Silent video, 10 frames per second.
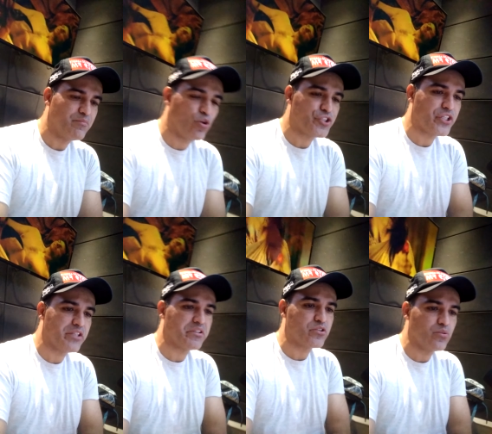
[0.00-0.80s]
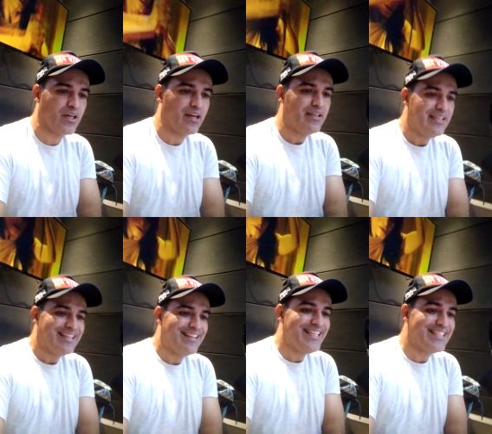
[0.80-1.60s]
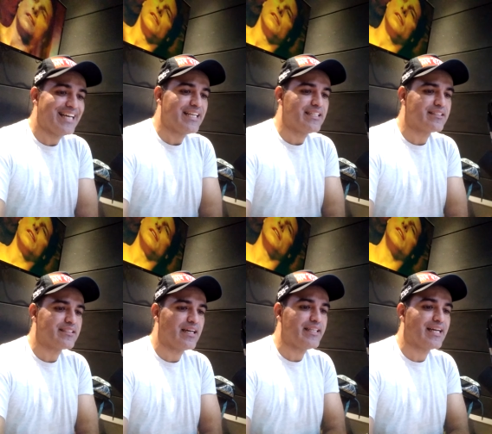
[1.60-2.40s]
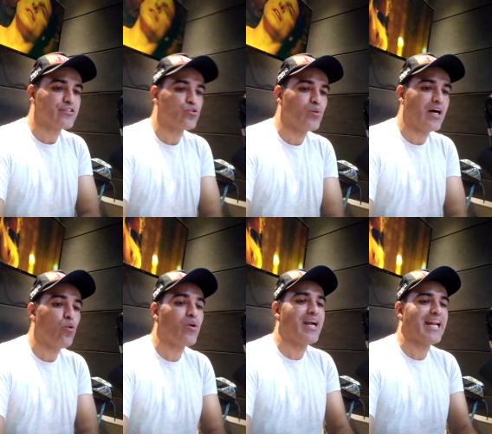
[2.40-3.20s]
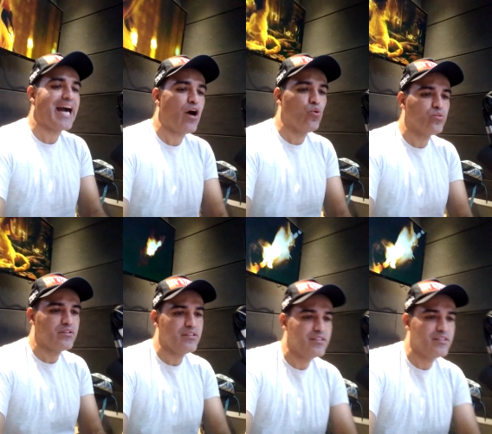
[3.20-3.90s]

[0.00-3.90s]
mostrando a sua liderança e a sua o grau de,